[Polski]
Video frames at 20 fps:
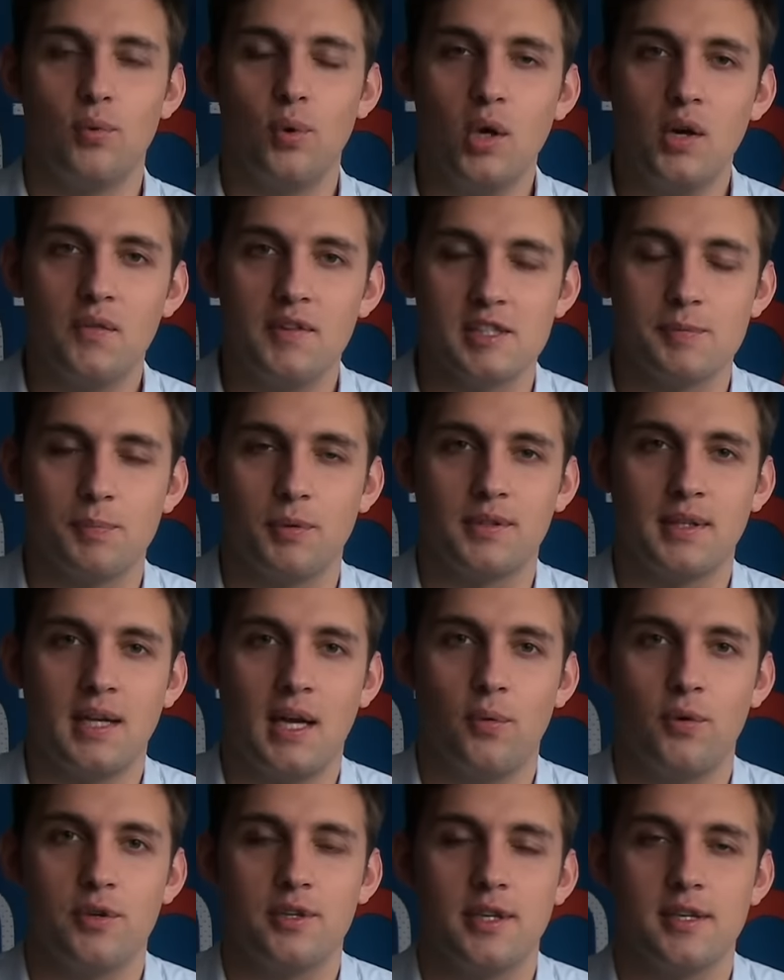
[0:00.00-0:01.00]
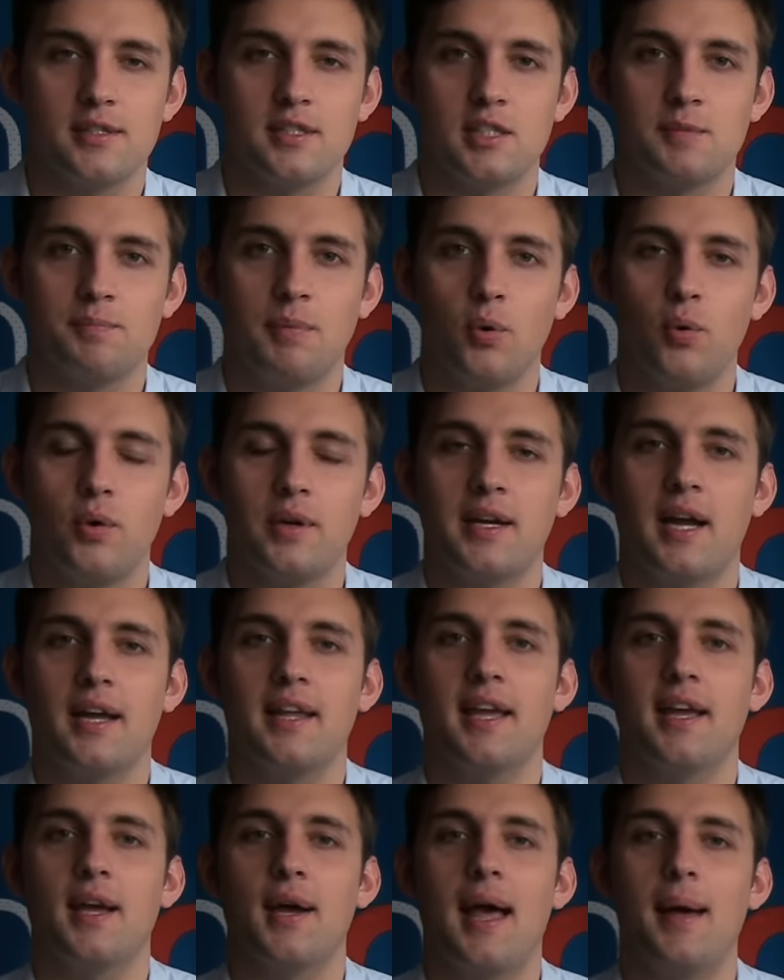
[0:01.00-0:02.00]
Głogowie spotkały się zespoły
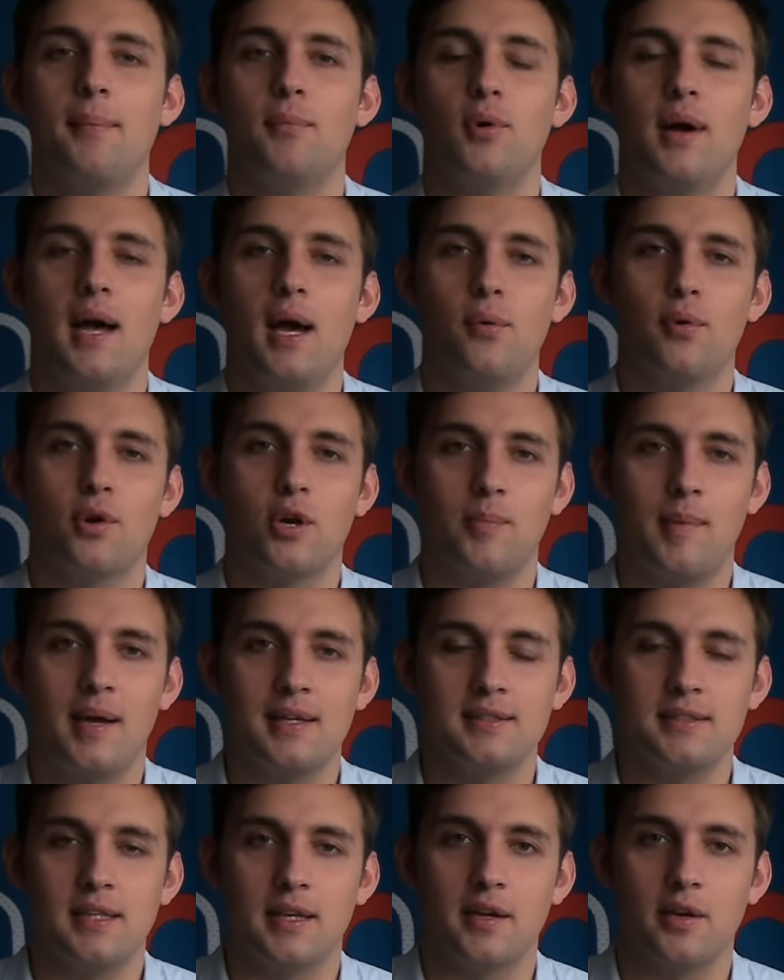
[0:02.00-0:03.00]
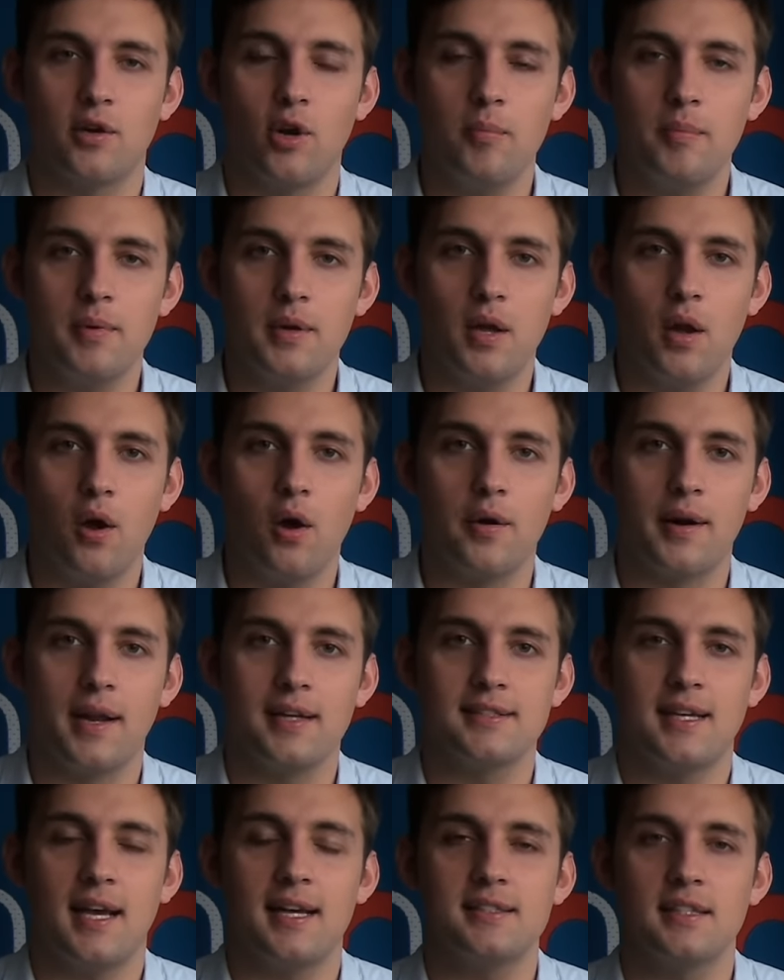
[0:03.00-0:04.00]
KGHM-u Euromaster Chrobry
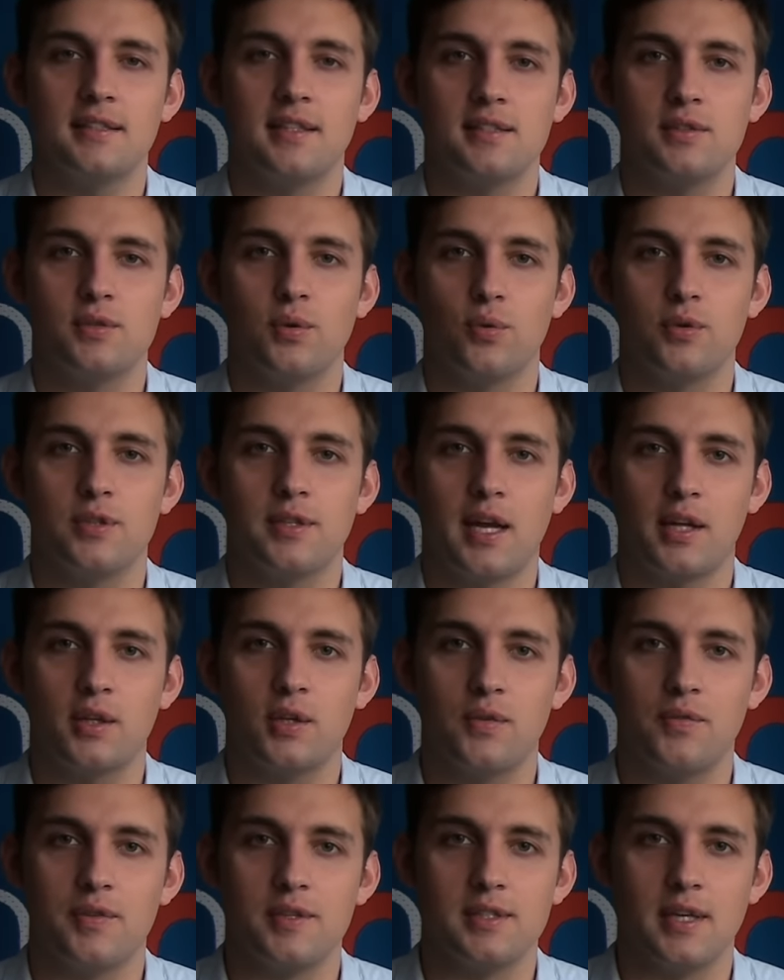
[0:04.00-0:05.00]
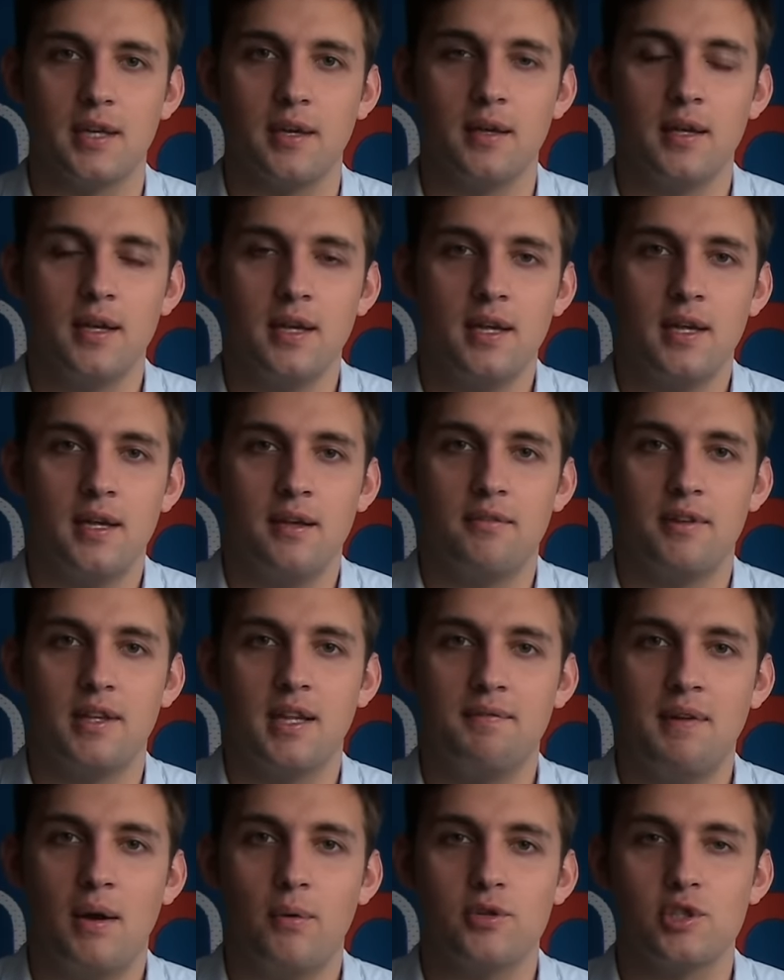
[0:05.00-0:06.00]
oraz AZS-u Uś Katowice.
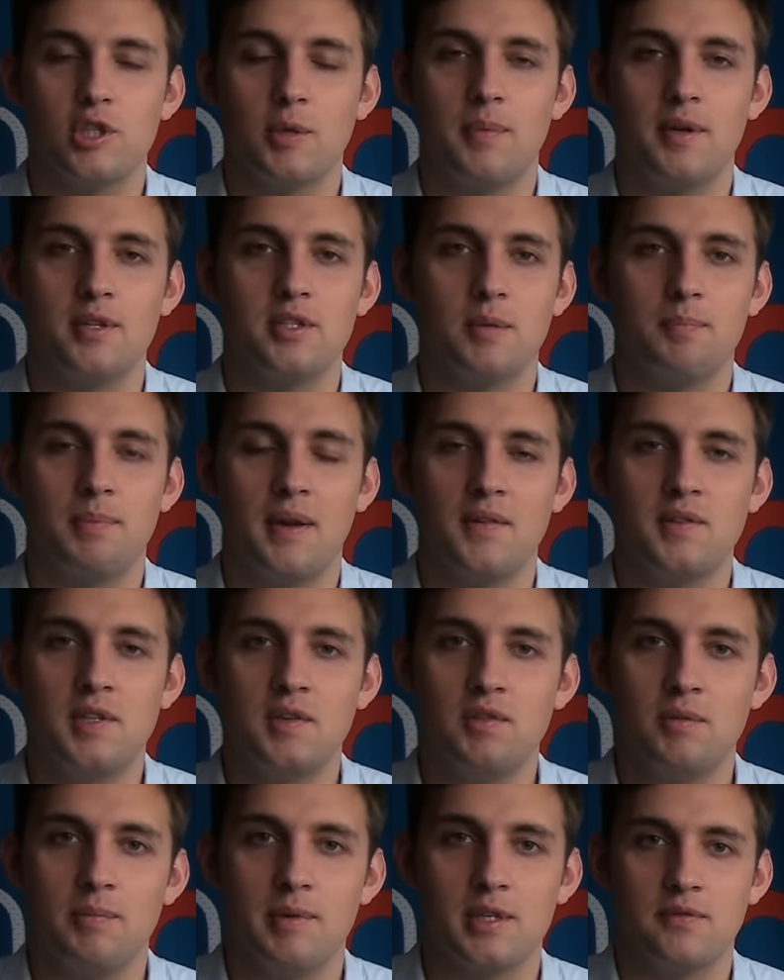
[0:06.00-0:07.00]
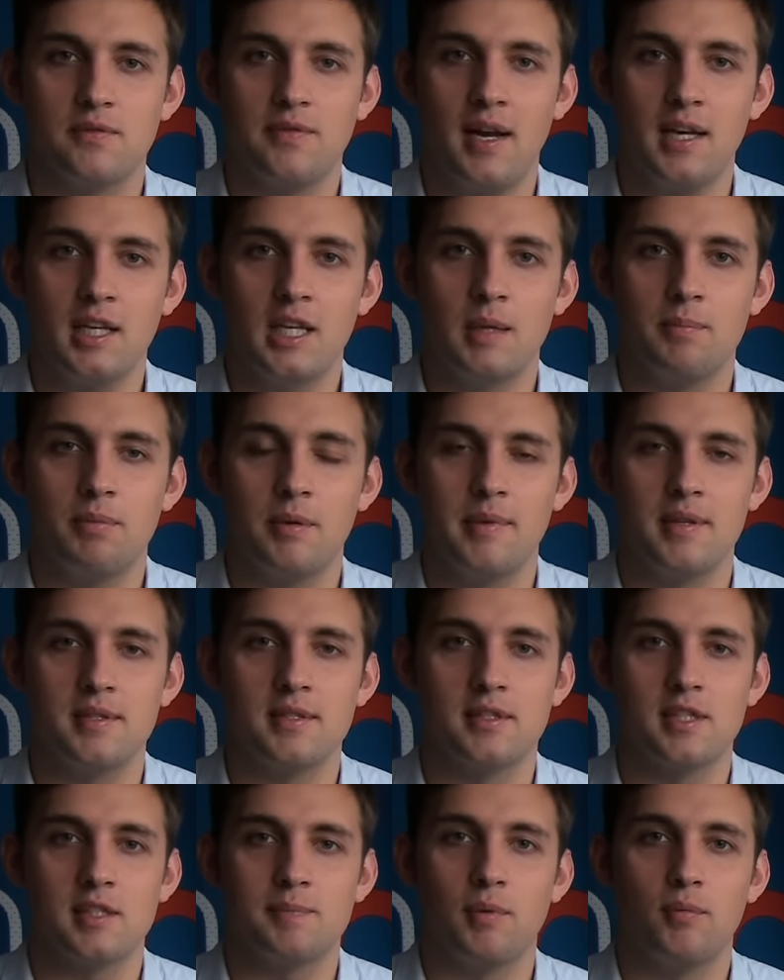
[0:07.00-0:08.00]
Wydawało się, że to będzie prawdziwy walki
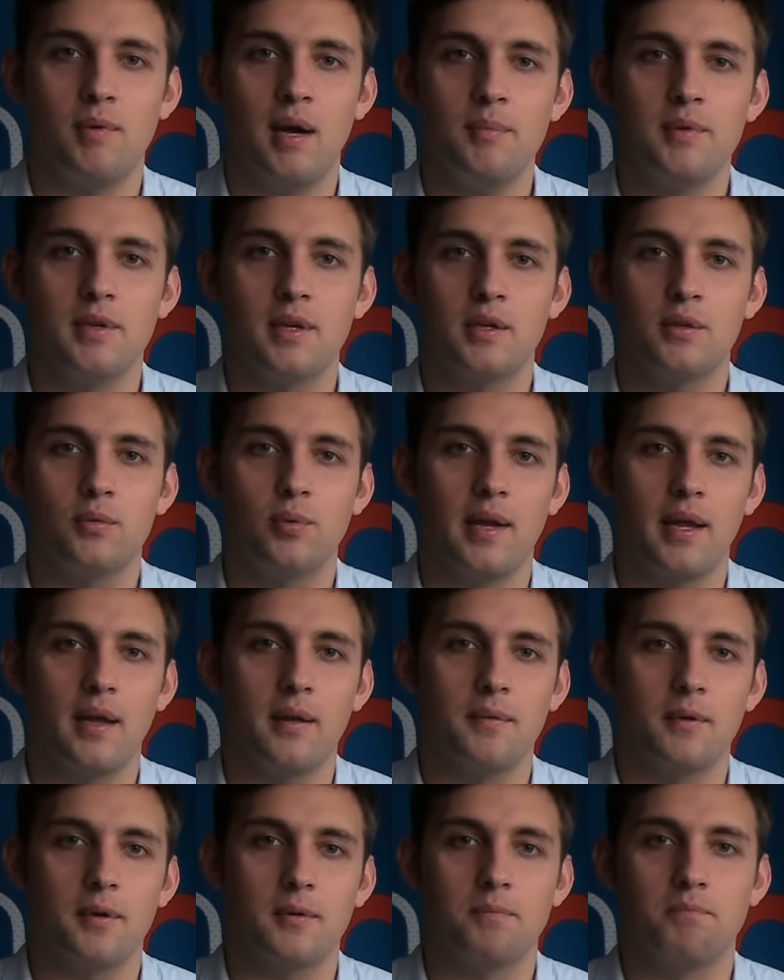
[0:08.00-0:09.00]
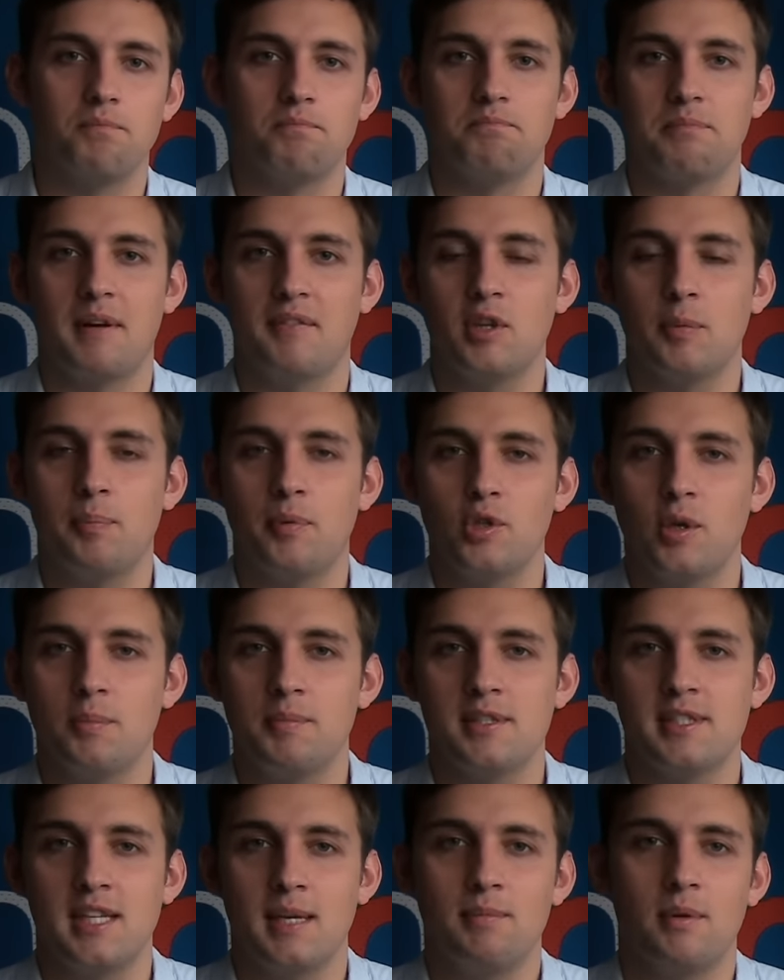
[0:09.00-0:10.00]
pomiędzy zespołami, które
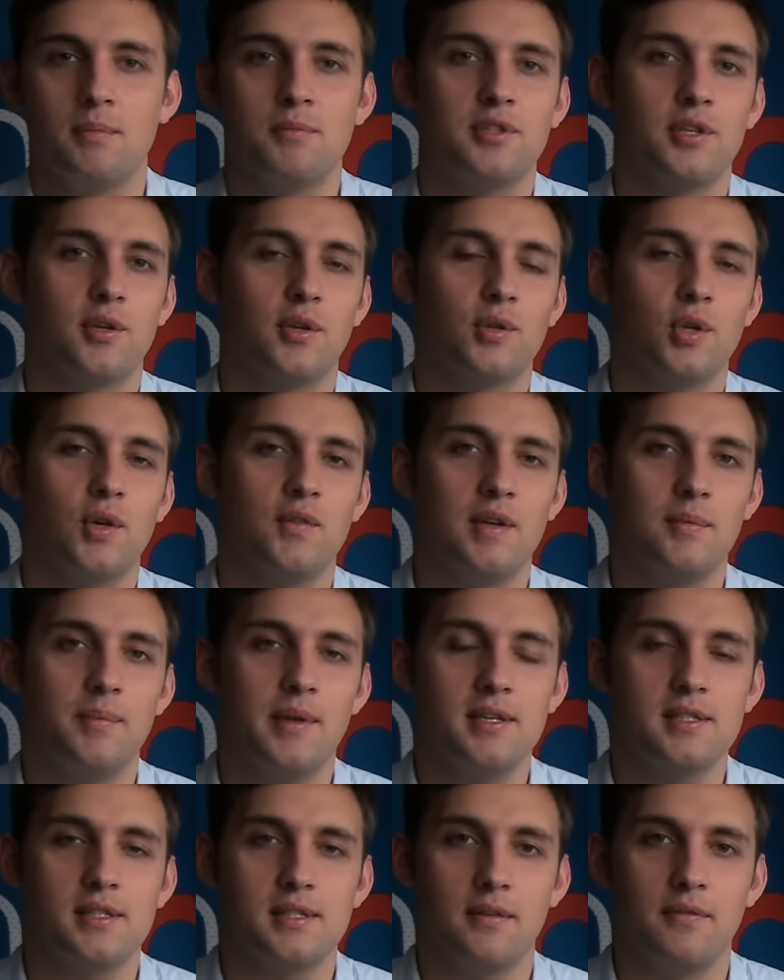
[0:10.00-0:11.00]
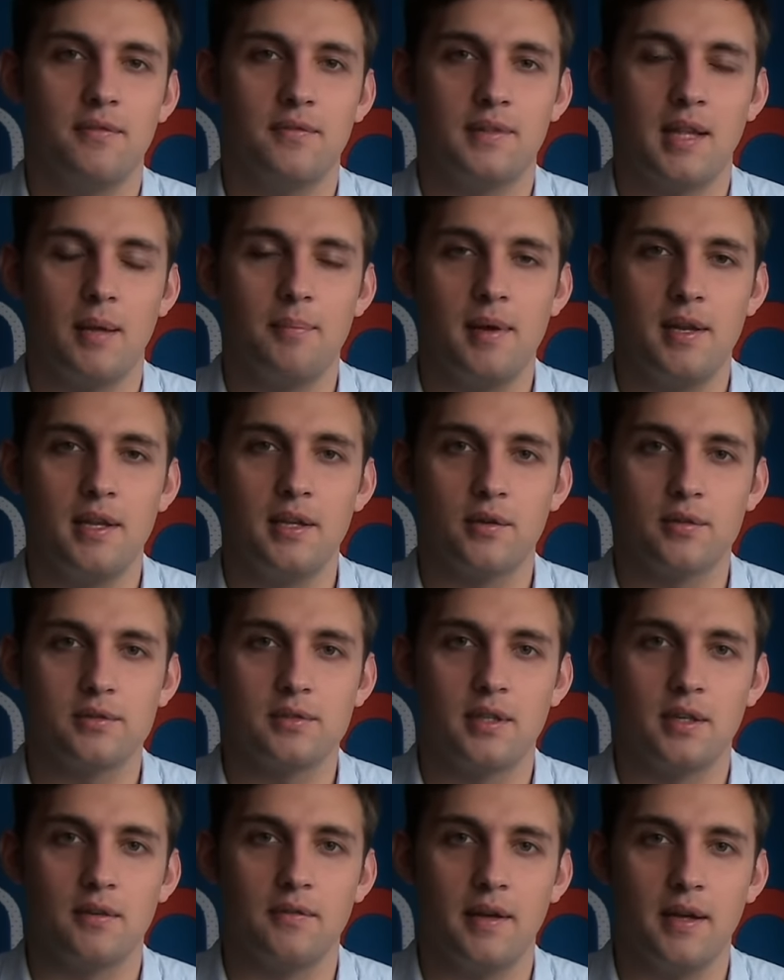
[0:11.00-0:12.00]
prawdopodobnie zajmą środkowe miejsce w tabeli
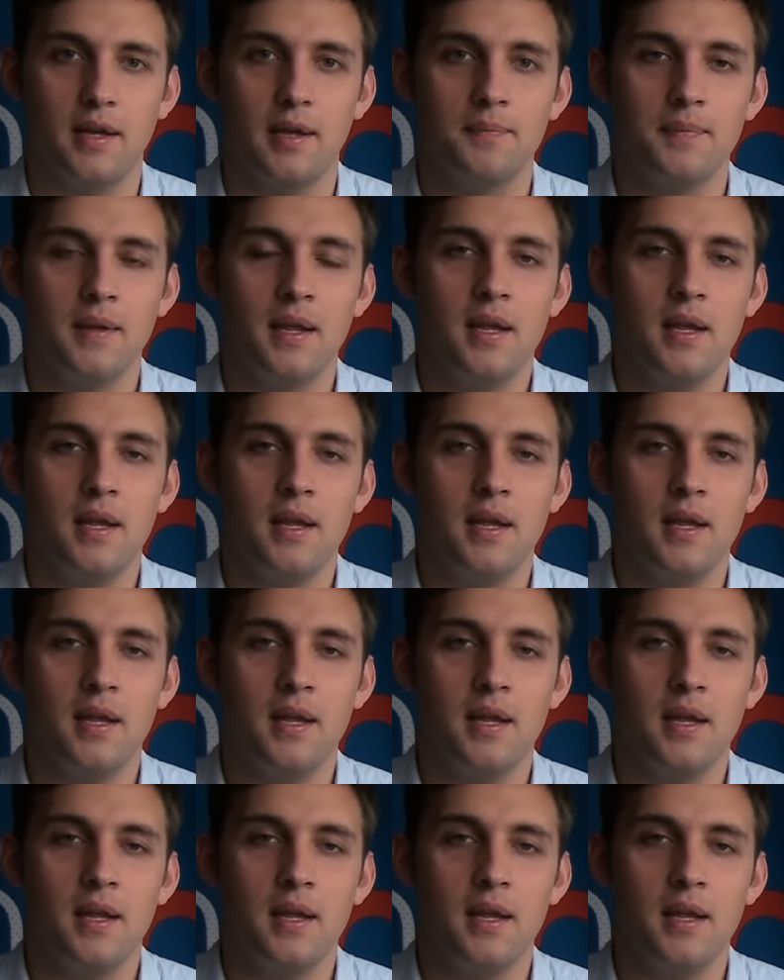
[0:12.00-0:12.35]
rozgrywek.